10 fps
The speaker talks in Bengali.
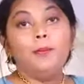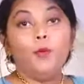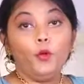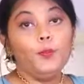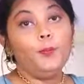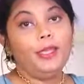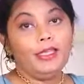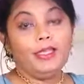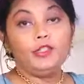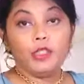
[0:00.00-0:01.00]
বোন
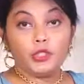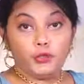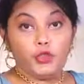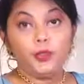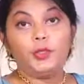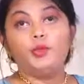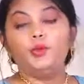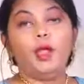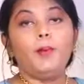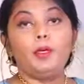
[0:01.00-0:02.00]
পেনের যে
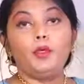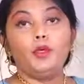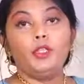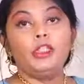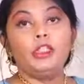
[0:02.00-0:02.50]
ট্রিটমেন্টগুলো আমরা করি